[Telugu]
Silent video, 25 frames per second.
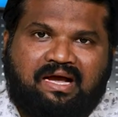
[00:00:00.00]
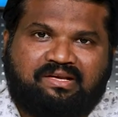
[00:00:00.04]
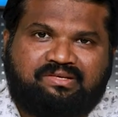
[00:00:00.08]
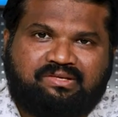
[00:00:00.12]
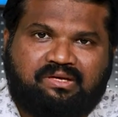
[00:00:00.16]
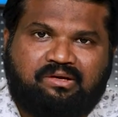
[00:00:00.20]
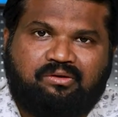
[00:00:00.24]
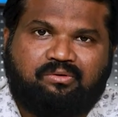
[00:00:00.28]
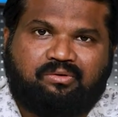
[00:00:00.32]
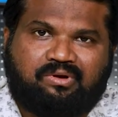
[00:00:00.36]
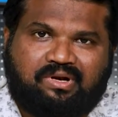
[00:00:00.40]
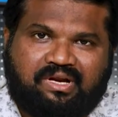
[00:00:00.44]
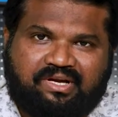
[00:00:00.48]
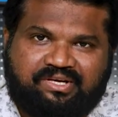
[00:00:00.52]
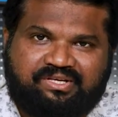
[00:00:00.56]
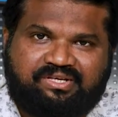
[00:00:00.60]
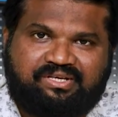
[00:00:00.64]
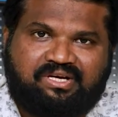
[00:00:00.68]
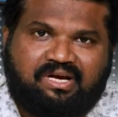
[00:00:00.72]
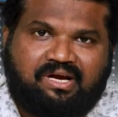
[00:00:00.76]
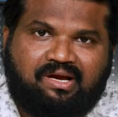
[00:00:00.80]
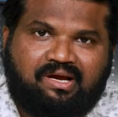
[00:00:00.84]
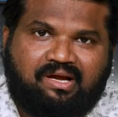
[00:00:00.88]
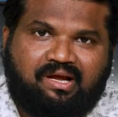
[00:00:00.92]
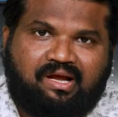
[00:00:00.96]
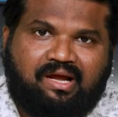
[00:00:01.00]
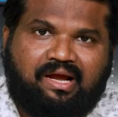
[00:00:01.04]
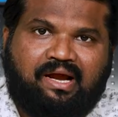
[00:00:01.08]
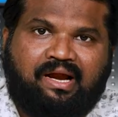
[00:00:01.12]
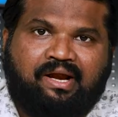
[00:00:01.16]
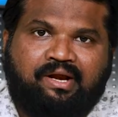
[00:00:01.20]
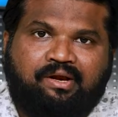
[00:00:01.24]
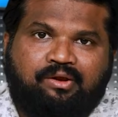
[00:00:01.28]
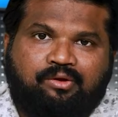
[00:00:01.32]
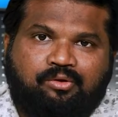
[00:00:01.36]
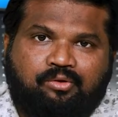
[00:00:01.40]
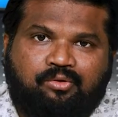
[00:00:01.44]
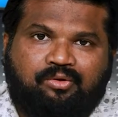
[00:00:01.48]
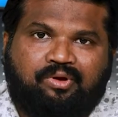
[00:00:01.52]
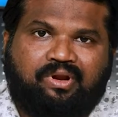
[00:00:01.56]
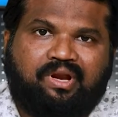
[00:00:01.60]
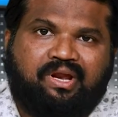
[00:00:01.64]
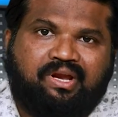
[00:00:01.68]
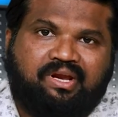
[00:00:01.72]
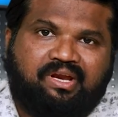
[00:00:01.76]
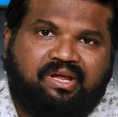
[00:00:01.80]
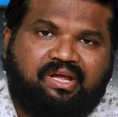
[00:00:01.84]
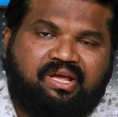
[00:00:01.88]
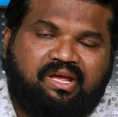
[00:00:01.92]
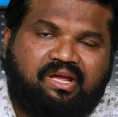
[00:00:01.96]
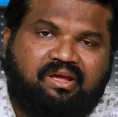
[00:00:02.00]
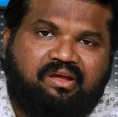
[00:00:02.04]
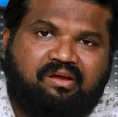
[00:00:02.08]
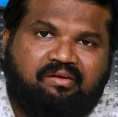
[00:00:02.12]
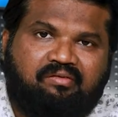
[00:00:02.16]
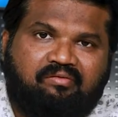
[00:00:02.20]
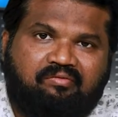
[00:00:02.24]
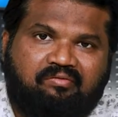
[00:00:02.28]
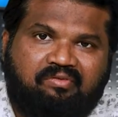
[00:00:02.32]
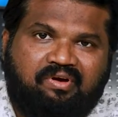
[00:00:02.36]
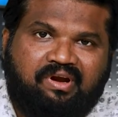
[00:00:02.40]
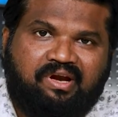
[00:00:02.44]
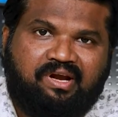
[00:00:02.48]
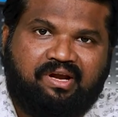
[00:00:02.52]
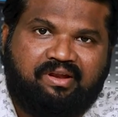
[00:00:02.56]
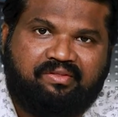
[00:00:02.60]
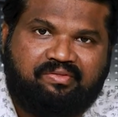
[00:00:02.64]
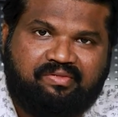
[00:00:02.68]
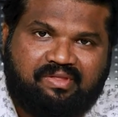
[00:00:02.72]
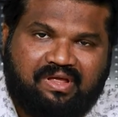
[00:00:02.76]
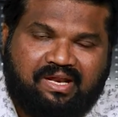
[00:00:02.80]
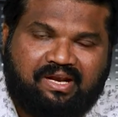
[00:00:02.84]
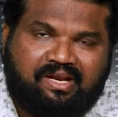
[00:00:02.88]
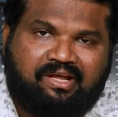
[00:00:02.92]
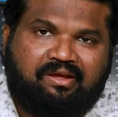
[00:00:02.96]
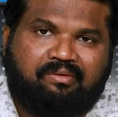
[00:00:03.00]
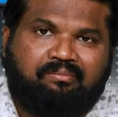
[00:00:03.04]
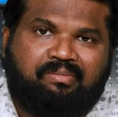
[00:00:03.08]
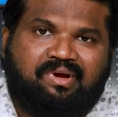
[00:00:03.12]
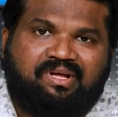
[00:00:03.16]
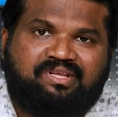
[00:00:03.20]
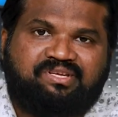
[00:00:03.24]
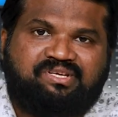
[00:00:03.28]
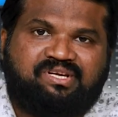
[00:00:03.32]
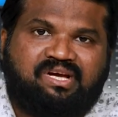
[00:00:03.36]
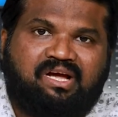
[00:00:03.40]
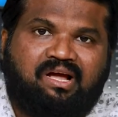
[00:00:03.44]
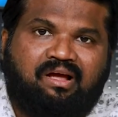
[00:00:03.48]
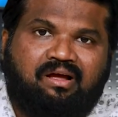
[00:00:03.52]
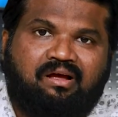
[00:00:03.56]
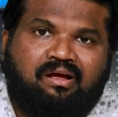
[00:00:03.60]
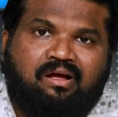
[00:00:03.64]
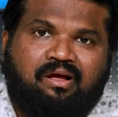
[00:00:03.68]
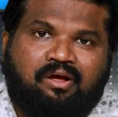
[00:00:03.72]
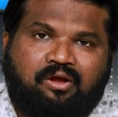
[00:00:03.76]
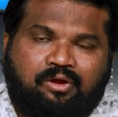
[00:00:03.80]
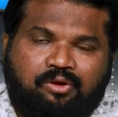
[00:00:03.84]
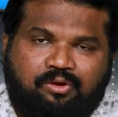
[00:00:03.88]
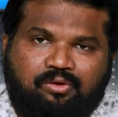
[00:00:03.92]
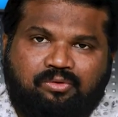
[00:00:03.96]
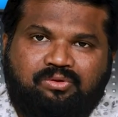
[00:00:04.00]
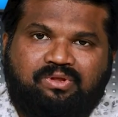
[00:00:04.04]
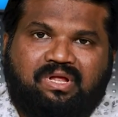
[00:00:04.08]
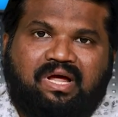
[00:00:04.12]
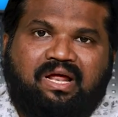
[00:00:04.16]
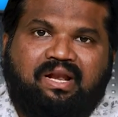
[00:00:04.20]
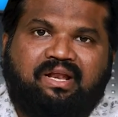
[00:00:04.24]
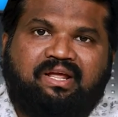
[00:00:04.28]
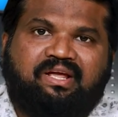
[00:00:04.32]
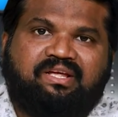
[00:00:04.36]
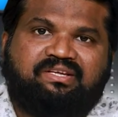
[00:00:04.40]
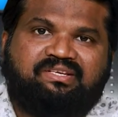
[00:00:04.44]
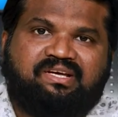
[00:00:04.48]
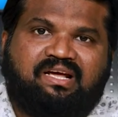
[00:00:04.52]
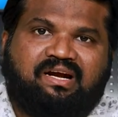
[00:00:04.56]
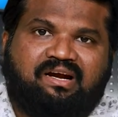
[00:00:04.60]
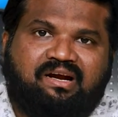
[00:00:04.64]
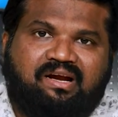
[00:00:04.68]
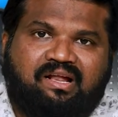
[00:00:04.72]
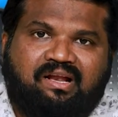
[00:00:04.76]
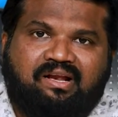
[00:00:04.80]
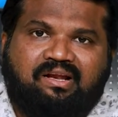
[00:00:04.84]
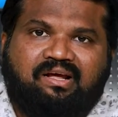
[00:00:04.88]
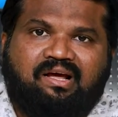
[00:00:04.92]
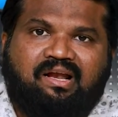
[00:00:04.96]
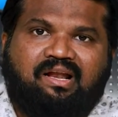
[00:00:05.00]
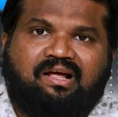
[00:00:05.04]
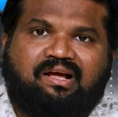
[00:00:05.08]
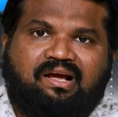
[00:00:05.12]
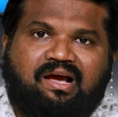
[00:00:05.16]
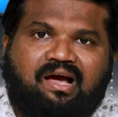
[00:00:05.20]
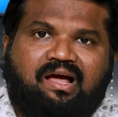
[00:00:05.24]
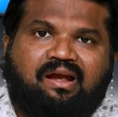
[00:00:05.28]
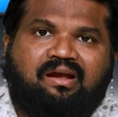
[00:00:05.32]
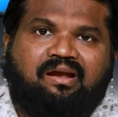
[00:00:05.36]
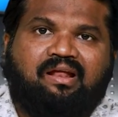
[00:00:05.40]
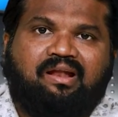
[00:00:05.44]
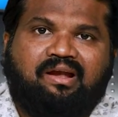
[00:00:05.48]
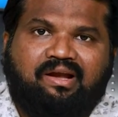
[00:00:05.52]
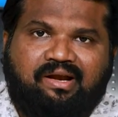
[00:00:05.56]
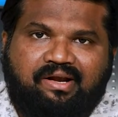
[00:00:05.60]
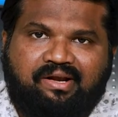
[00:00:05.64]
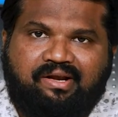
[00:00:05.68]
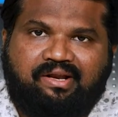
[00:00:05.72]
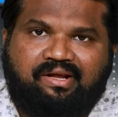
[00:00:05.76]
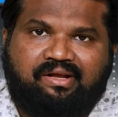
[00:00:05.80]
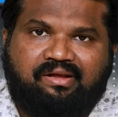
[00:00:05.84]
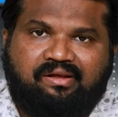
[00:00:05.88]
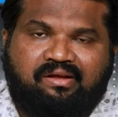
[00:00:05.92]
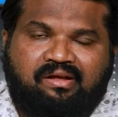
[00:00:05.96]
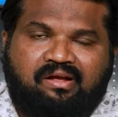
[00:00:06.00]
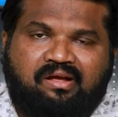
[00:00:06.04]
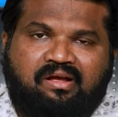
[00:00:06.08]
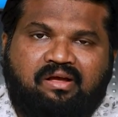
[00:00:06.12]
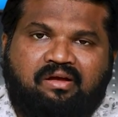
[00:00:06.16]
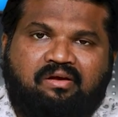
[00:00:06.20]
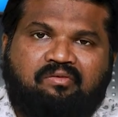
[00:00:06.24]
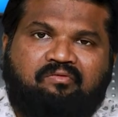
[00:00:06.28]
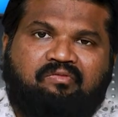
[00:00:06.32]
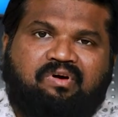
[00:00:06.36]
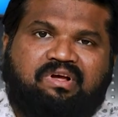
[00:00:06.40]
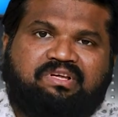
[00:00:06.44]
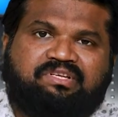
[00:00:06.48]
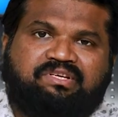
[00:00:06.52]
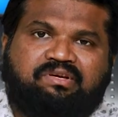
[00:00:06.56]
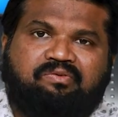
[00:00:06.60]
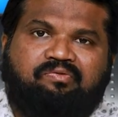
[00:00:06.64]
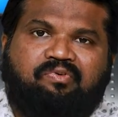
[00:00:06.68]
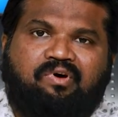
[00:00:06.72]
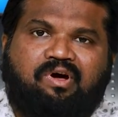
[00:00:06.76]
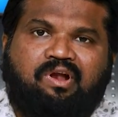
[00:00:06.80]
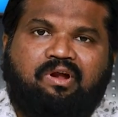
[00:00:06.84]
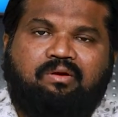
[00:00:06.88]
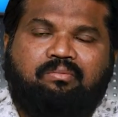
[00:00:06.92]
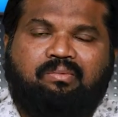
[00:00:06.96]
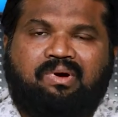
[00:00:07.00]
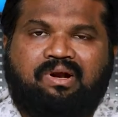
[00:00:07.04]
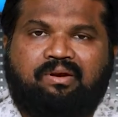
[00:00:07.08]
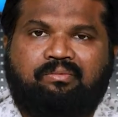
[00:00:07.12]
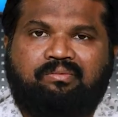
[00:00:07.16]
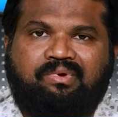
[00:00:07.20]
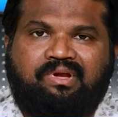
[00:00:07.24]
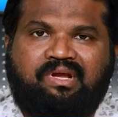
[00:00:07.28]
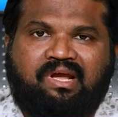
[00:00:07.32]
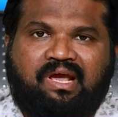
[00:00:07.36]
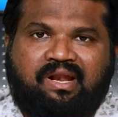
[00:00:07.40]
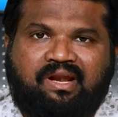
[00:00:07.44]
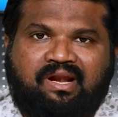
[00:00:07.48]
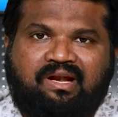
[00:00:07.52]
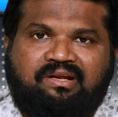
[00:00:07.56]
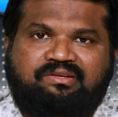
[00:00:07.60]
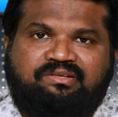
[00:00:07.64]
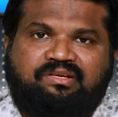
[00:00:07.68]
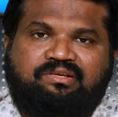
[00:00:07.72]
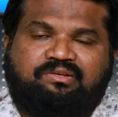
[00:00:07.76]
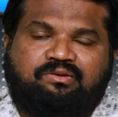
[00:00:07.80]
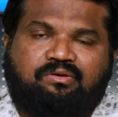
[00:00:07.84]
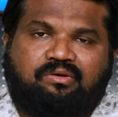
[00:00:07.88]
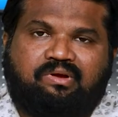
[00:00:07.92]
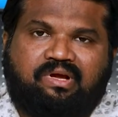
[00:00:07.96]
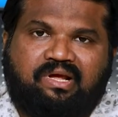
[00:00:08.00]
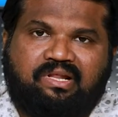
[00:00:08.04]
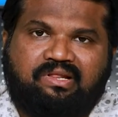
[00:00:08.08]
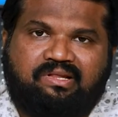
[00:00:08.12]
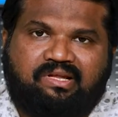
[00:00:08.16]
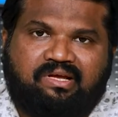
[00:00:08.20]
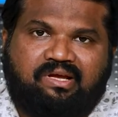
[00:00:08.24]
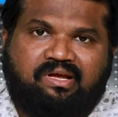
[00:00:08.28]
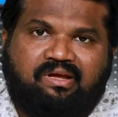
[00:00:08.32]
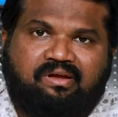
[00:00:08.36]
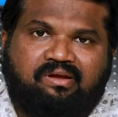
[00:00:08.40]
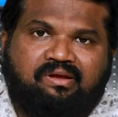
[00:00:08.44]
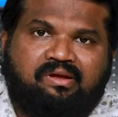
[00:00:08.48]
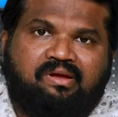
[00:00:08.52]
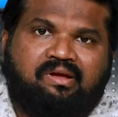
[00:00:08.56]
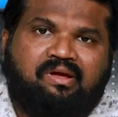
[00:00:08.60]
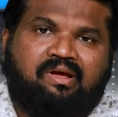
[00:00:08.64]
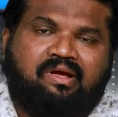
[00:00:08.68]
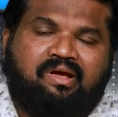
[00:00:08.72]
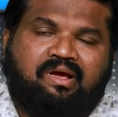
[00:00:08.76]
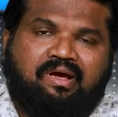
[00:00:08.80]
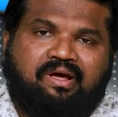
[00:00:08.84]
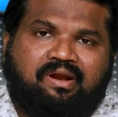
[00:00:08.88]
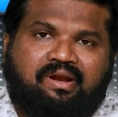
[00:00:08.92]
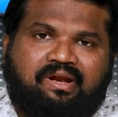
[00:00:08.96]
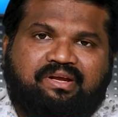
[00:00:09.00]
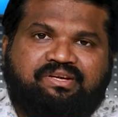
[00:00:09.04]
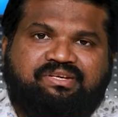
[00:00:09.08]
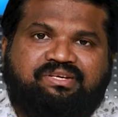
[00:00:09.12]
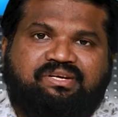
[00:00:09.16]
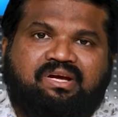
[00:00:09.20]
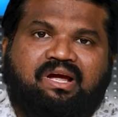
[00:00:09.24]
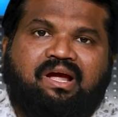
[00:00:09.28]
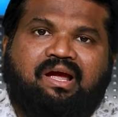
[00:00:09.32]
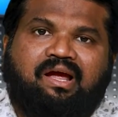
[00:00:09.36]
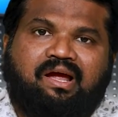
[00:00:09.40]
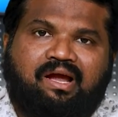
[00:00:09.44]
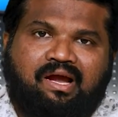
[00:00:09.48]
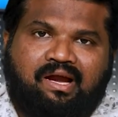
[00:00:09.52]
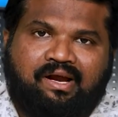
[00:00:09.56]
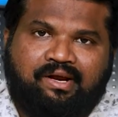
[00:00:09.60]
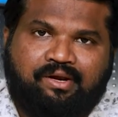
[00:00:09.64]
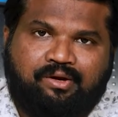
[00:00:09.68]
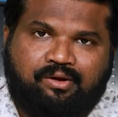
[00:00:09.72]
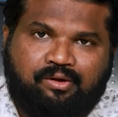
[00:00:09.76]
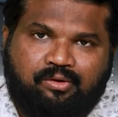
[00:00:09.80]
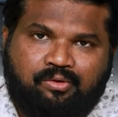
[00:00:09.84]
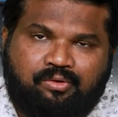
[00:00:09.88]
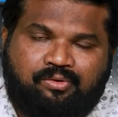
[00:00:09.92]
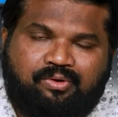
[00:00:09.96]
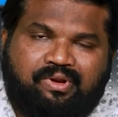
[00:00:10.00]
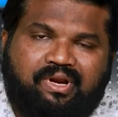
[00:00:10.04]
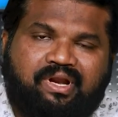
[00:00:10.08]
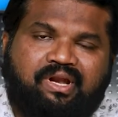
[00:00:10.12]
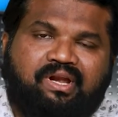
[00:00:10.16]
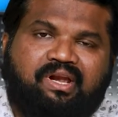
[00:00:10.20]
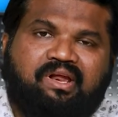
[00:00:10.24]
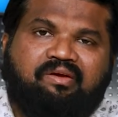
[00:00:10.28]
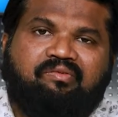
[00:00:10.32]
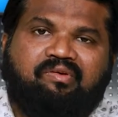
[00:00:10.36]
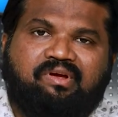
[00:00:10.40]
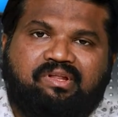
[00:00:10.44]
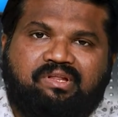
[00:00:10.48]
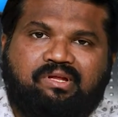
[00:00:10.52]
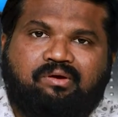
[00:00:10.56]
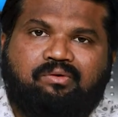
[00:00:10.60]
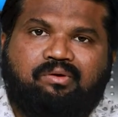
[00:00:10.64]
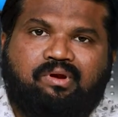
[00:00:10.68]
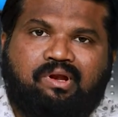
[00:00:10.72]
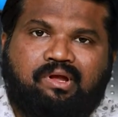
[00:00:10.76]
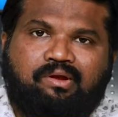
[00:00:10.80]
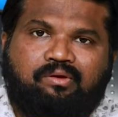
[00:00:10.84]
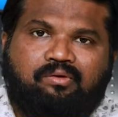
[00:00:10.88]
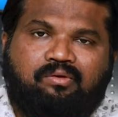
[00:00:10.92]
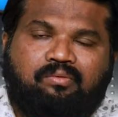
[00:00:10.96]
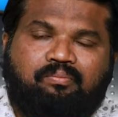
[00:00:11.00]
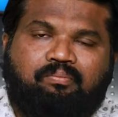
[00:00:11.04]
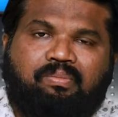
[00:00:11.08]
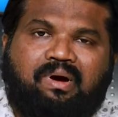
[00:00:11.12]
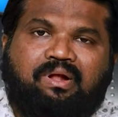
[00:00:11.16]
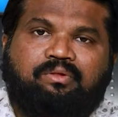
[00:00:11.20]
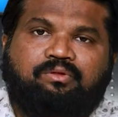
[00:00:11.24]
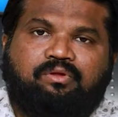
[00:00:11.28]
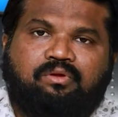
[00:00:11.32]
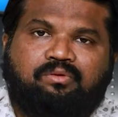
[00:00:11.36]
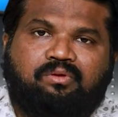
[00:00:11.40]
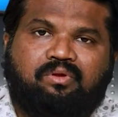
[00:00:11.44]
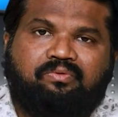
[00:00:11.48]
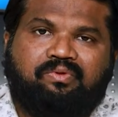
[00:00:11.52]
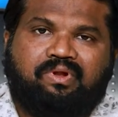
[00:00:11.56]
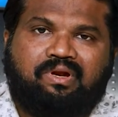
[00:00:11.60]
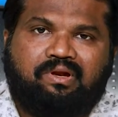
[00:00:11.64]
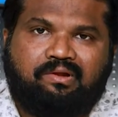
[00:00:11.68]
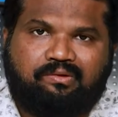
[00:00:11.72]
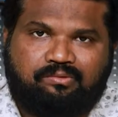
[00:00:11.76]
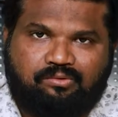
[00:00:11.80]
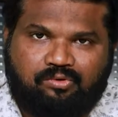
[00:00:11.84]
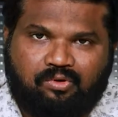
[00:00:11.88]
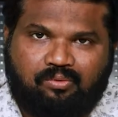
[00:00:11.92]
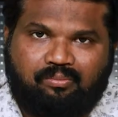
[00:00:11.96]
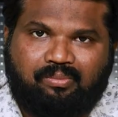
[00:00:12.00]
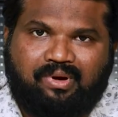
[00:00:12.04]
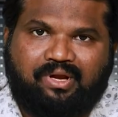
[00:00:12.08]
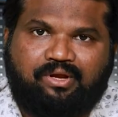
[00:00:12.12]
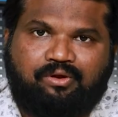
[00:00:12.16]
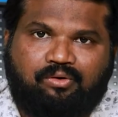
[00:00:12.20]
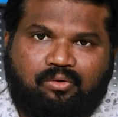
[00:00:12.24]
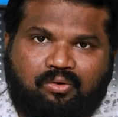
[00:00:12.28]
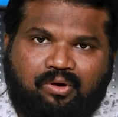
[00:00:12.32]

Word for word: అసలు రష్యా అండ్ యుక్రెయిన్కి వీడిద్దరికి మధ్య యుద్ధానికి జరగడానికి గల కారణాలు ఏంటి ఫస్ట్ ఆఫ్ ఆల్ మనం ఈ అనాలిసిస్లోకి వెళ్తే రష్యా అండ్ యుక్రెయిన్ ఏవైతే ఉన్నాయో పంతొమ్మిది వందల తొంభై